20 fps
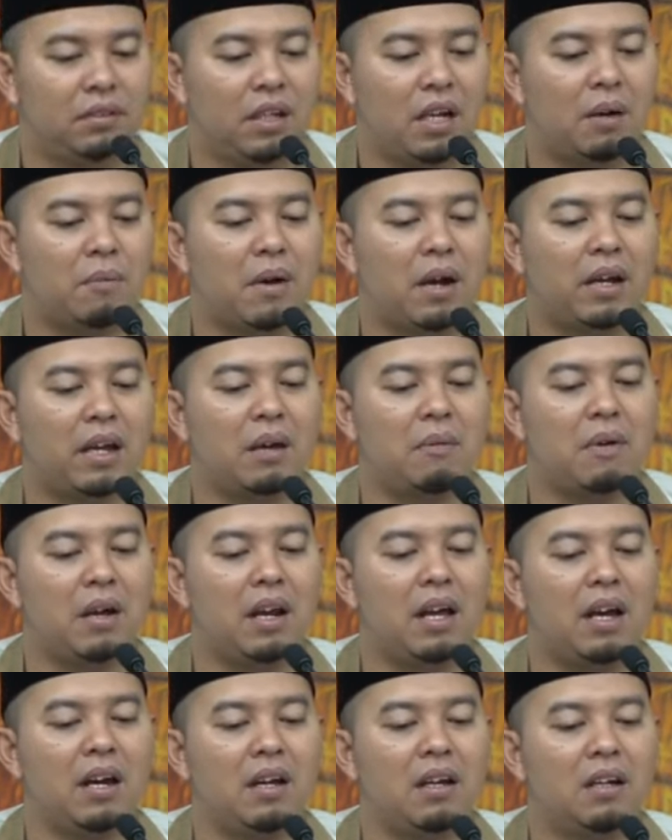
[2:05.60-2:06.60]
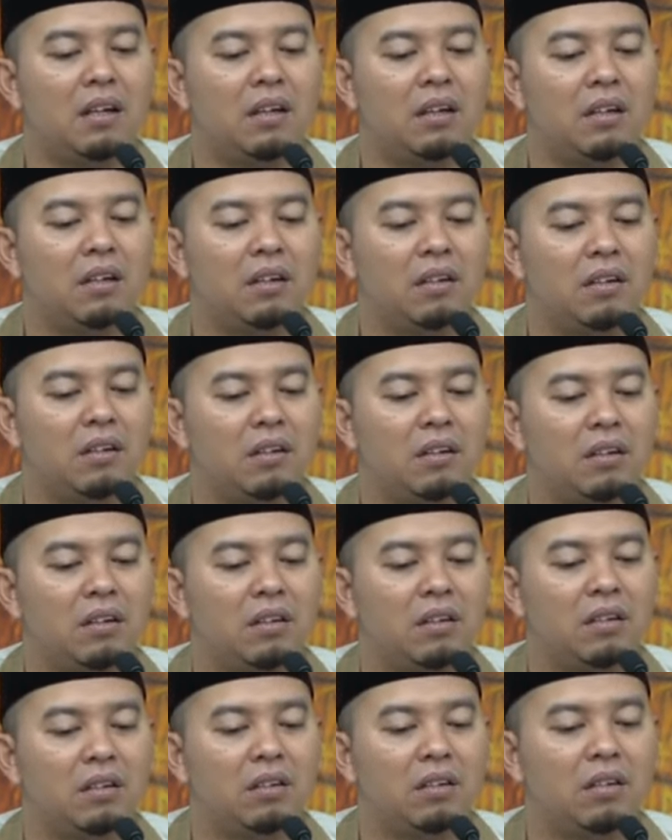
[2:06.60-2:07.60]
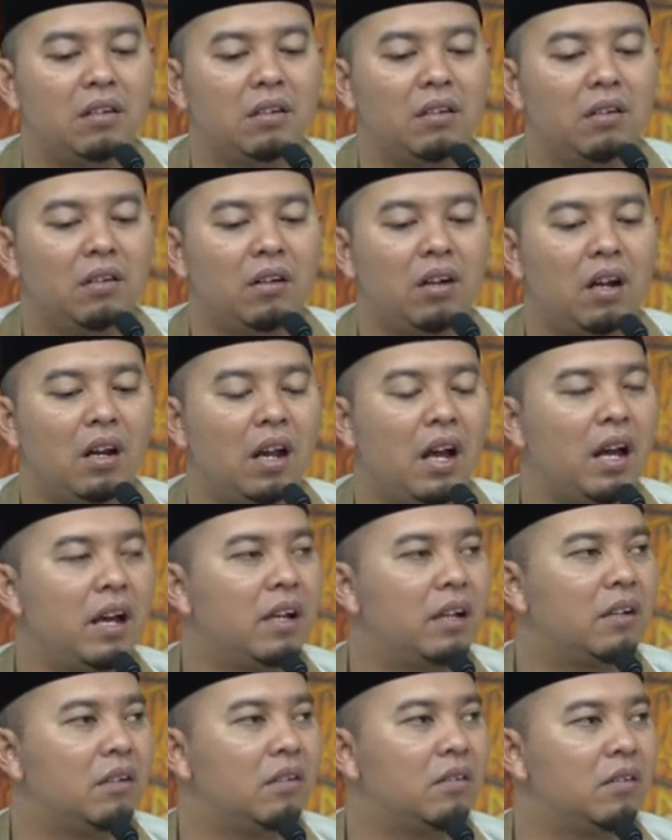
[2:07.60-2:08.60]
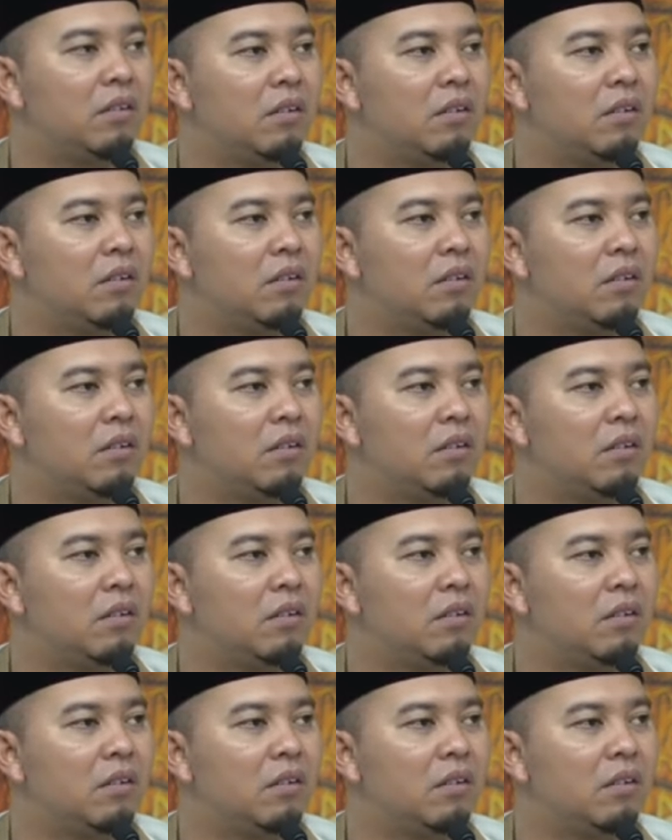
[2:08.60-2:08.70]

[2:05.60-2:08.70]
Yang make malah orang lain.